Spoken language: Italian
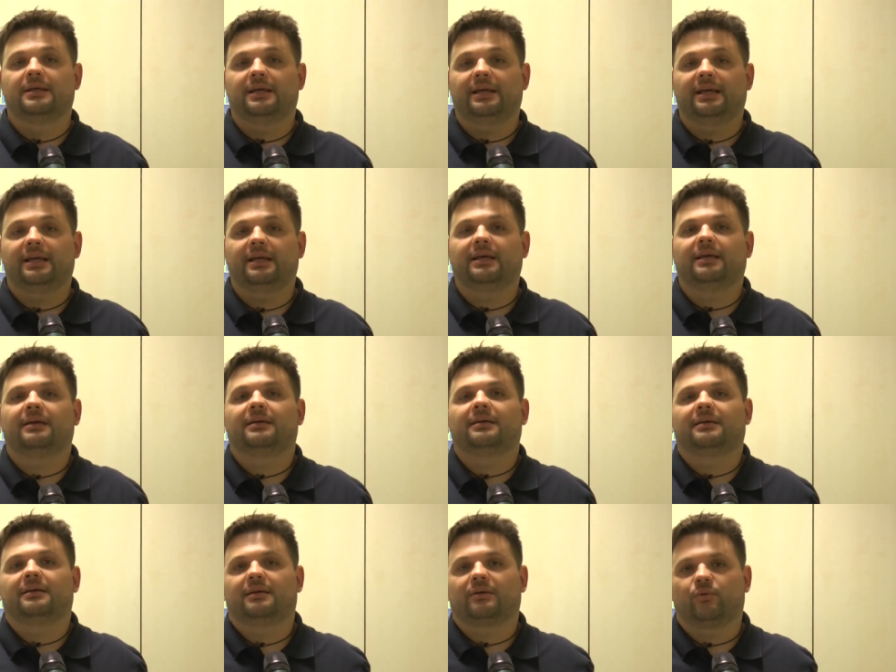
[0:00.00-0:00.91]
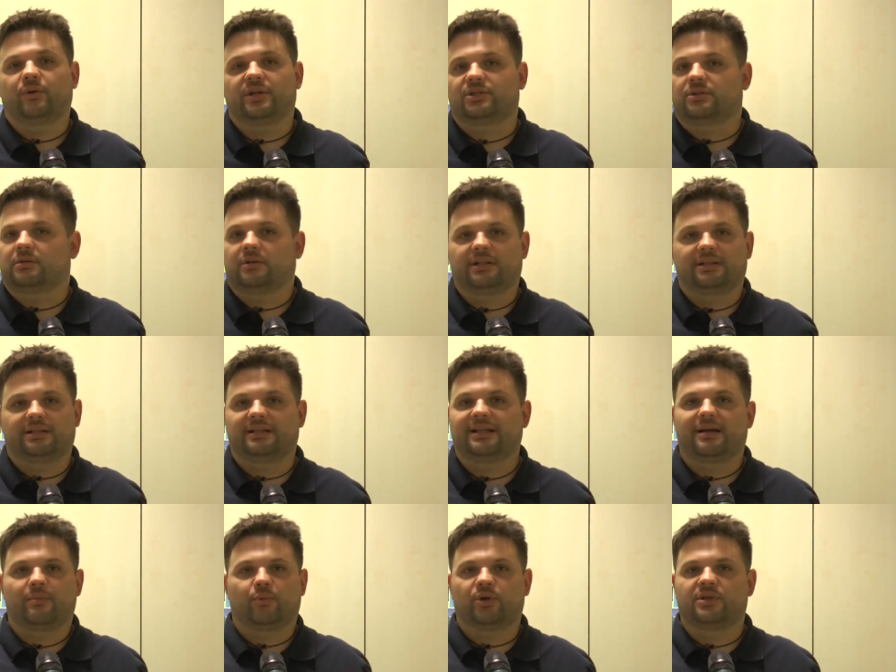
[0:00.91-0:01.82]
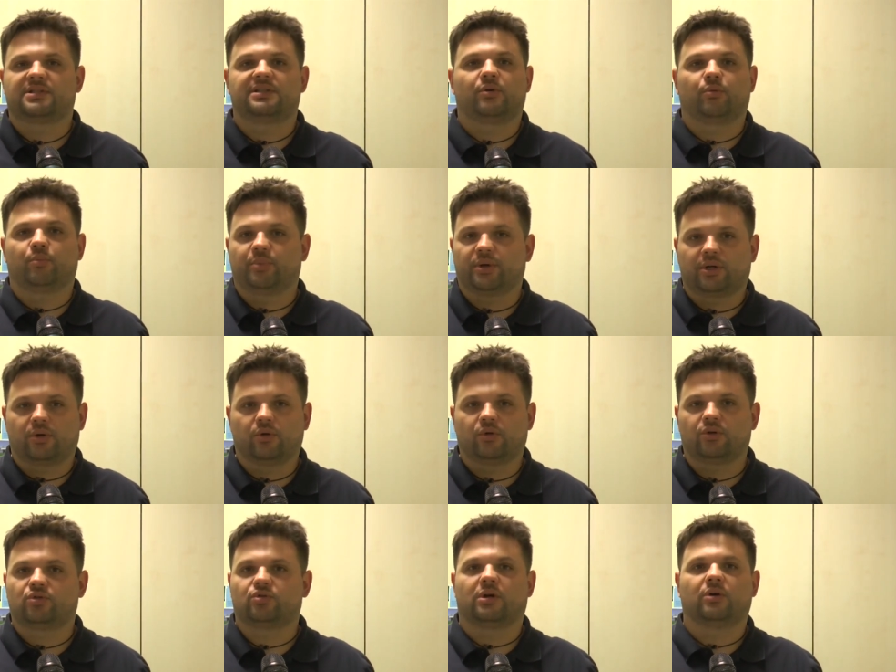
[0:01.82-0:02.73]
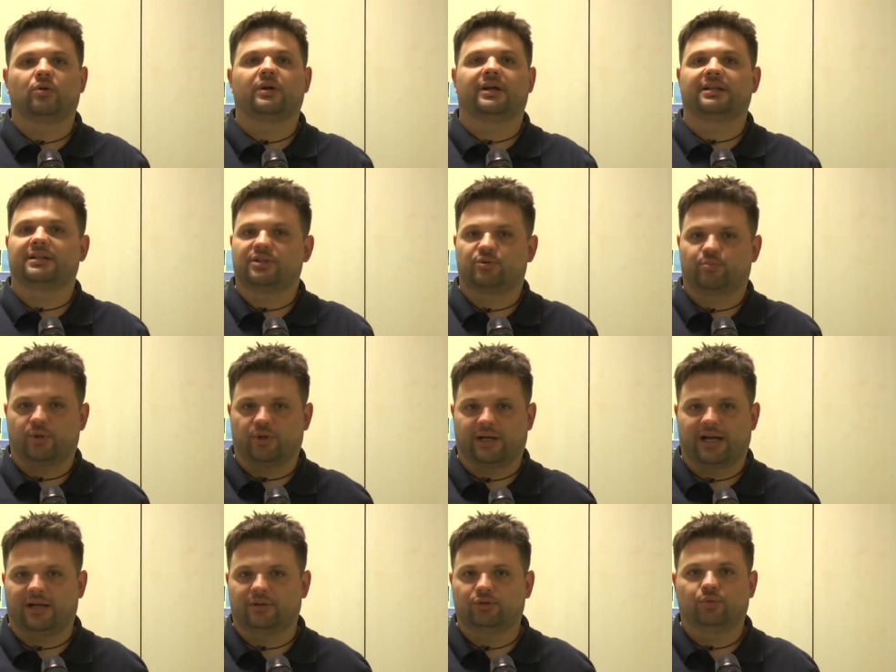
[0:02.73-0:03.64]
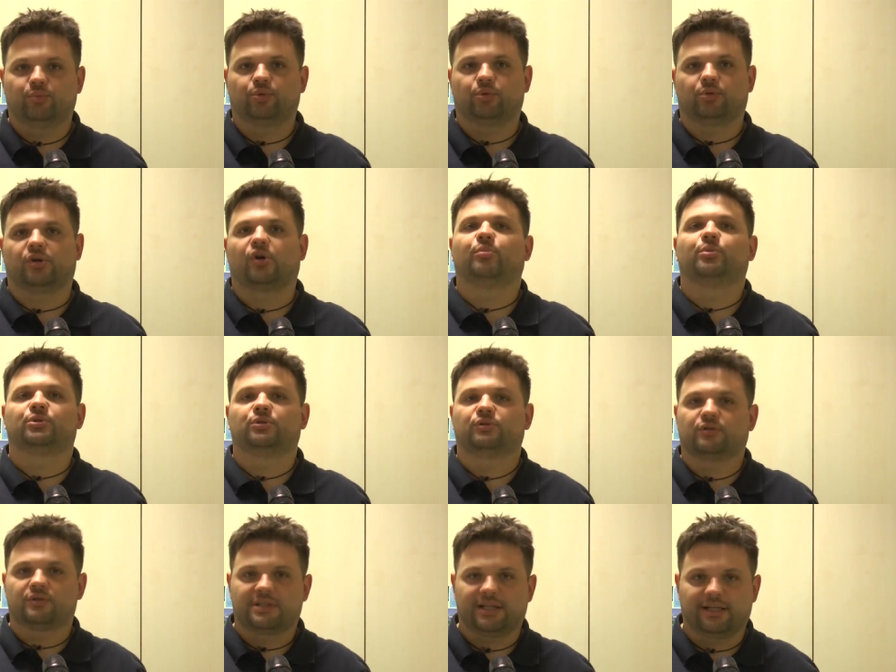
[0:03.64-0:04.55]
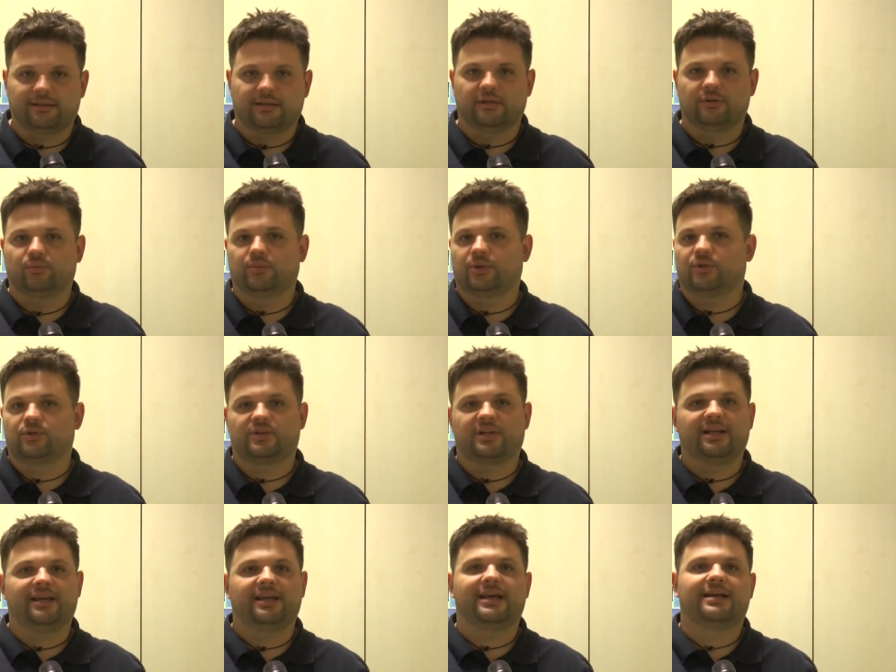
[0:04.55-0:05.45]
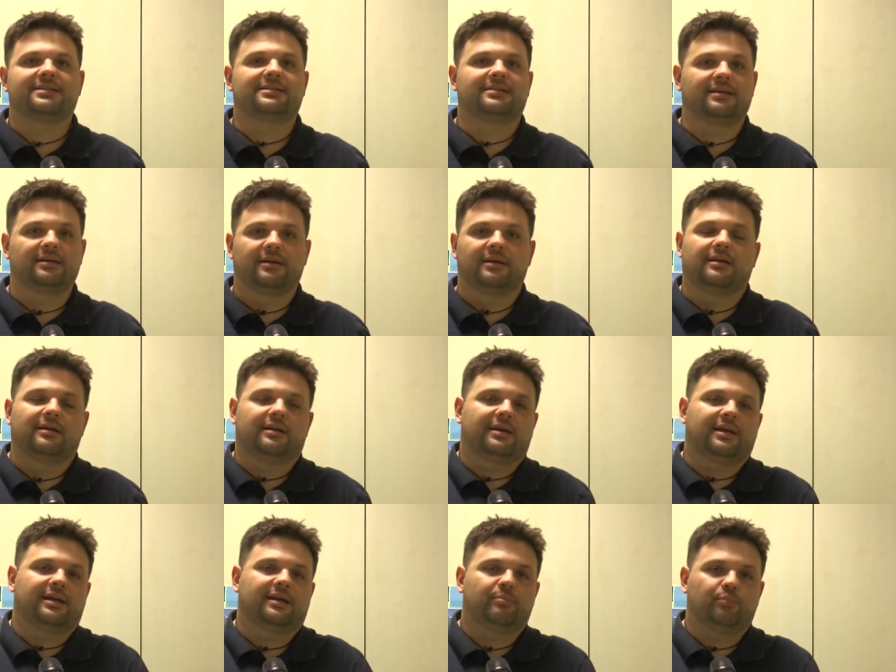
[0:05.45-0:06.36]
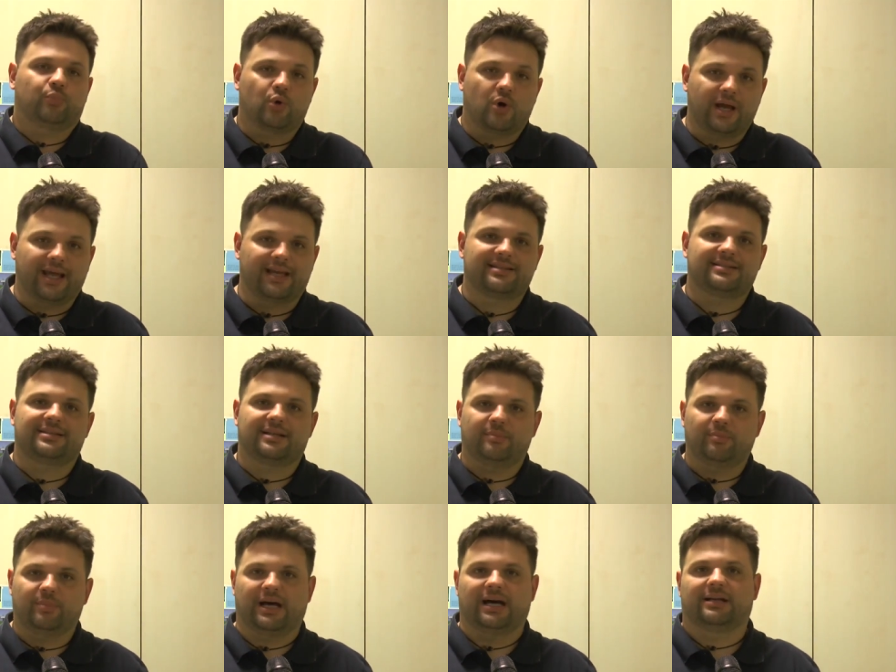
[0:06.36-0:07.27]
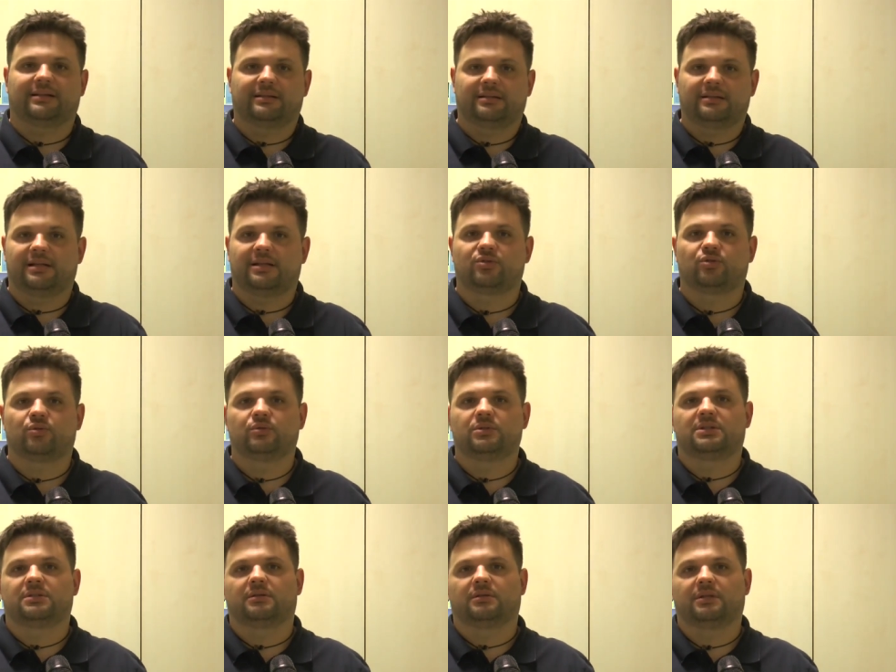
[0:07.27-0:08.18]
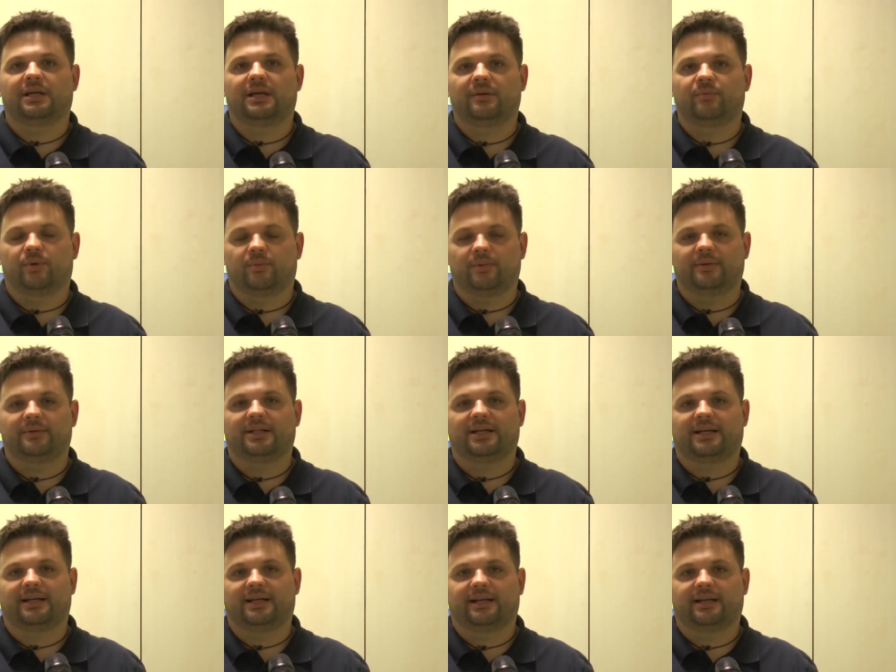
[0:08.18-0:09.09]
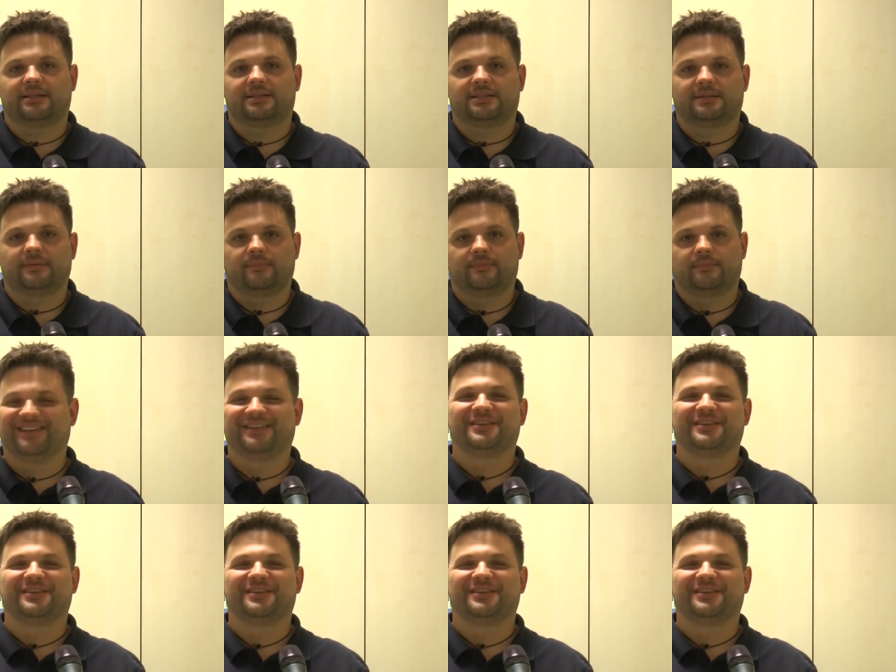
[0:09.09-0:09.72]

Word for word: e eh, questo riteniamo che sia un percorso ancora inesplorato purtroppo nonostante le numerose richieste che può essere parte della soluzione ai problemi della carenza.